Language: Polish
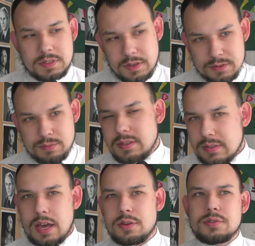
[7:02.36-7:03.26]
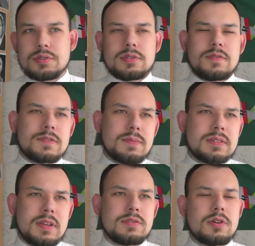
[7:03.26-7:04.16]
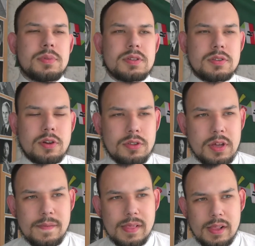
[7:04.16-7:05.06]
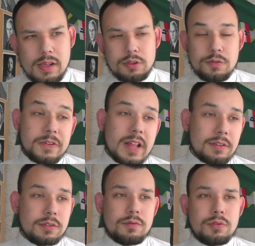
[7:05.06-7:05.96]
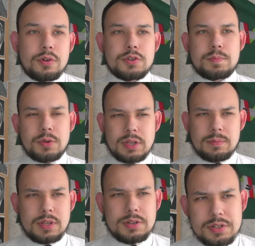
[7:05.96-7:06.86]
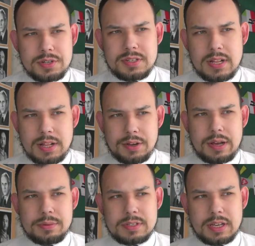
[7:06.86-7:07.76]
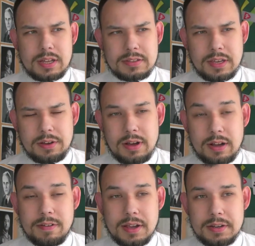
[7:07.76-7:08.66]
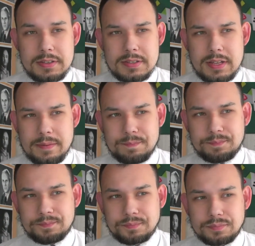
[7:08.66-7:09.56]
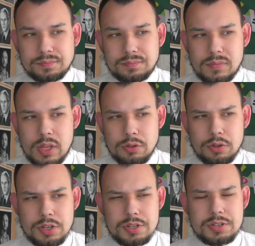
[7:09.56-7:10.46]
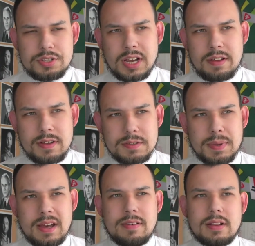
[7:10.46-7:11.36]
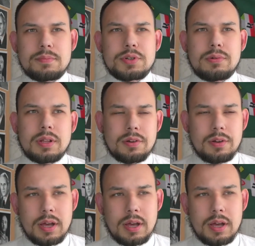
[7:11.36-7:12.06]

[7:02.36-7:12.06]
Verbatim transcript: wzmacniając, wzmacniając obie strony, dofinansowując potem też znanego austriackiego akwarelistę. To też jest ciekawa sprawa, na przykład rola